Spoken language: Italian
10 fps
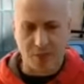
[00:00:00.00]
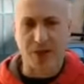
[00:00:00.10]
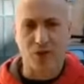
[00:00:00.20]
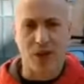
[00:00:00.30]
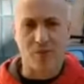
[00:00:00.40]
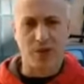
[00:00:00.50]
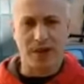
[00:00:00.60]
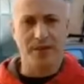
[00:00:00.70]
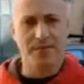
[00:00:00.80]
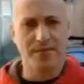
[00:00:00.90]
ho preso una
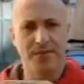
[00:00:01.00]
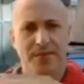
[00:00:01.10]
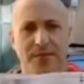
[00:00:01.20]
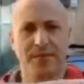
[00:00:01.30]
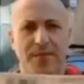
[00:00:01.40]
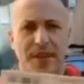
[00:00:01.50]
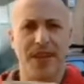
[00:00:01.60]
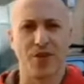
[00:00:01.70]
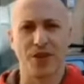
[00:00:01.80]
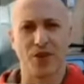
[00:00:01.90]
multa
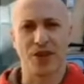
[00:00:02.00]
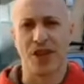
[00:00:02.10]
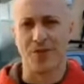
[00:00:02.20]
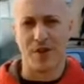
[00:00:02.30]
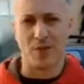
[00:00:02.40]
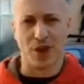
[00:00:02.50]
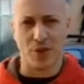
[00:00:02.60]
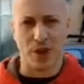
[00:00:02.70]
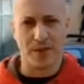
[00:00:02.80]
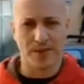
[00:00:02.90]
perché non indossavo la
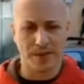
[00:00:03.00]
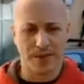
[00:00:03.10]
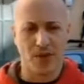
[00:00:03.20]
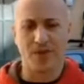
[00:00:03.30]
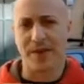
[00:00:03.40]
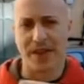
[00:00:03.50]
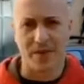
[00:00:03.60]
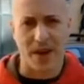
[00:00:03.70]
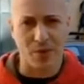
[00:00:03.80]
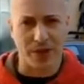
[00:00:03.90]
museruola.
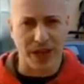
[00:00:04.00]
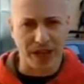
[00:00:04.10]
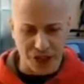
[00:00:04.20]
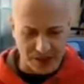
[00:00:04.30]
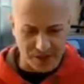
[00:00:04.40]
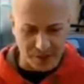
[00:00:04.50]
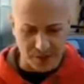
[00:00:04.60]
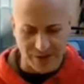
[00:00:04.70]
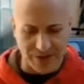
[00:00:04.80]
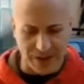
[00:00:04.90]
Ovviamente è una multa legittima,
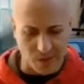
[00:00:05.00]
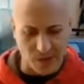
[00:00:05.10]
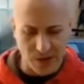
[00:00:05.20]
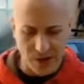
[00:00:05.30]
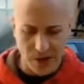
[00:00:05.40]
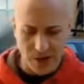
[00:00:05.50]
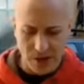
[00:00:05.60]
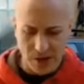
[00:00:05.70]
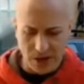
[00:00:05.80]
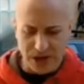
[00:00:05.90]
quindi faremo
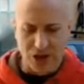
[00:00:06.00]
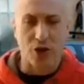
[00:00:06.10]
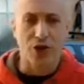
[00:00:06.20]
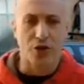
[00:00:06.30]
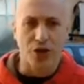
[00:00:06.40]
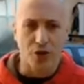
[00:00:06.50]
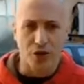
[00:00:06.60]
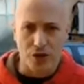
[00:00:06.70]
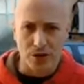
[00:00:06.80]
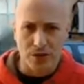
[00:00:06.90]
il solito
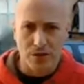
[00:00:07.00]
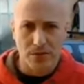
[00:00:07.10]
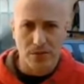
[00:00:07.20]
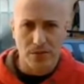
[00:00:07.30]
ricorso.